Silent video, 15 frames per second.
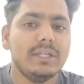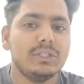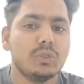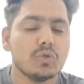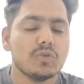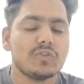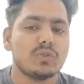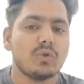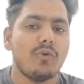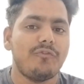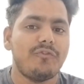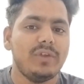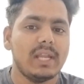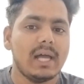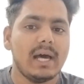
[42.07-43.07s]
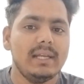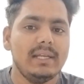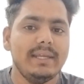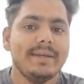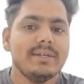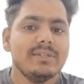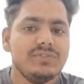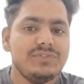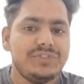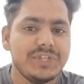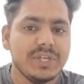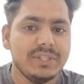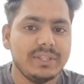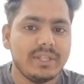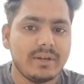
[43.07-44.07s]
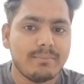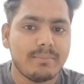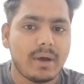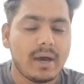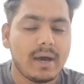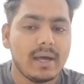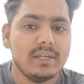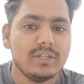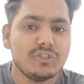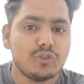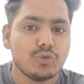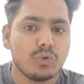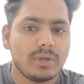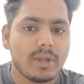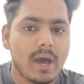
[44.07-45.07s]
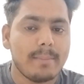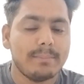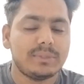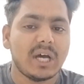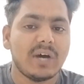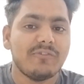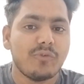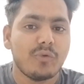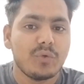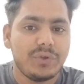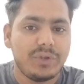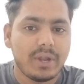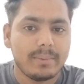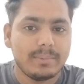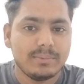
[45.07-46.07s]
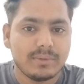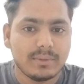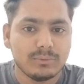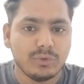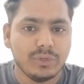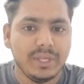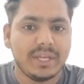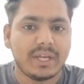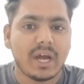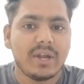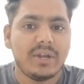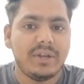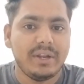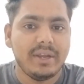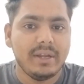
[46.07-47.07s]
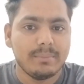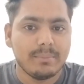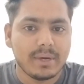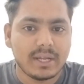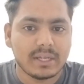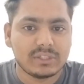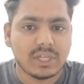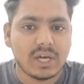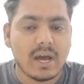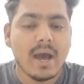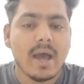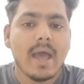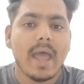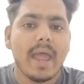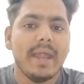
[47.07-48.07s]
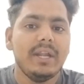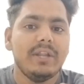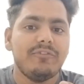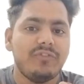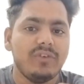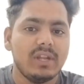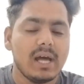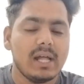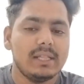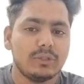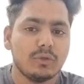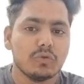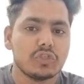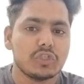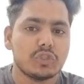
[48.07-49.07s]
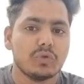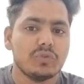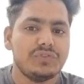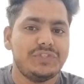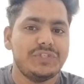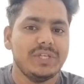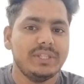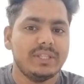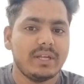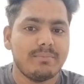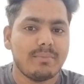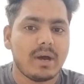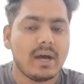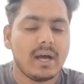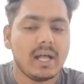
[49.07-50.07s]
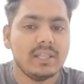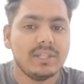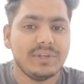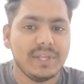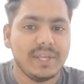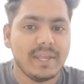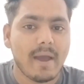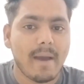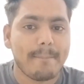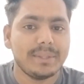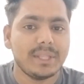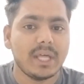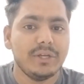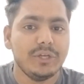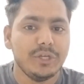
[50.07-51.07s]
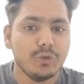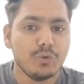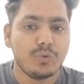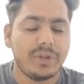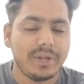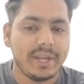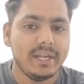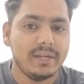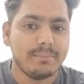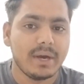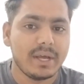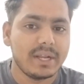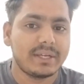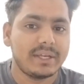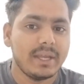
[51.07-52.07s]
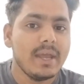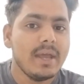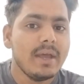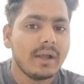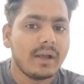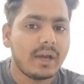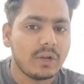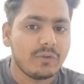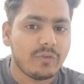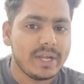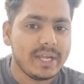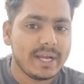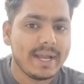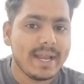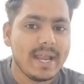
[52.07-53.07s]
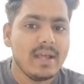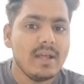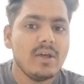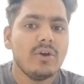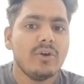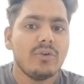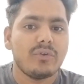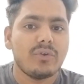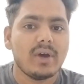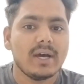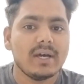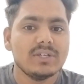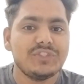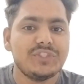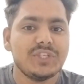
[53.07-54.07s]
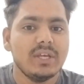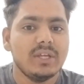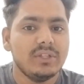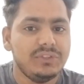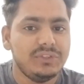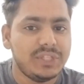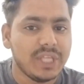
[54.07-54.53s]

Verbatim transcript: एंड दोस्तों फिलहाल जिंदर महाल जो नाम था वो डब्ल्यू e का ट्रेडमार्क था एंड फिलहाल दोस्तों जिंदर महाल ने अपना न्यू ट्रेडमार्क करवाया है राज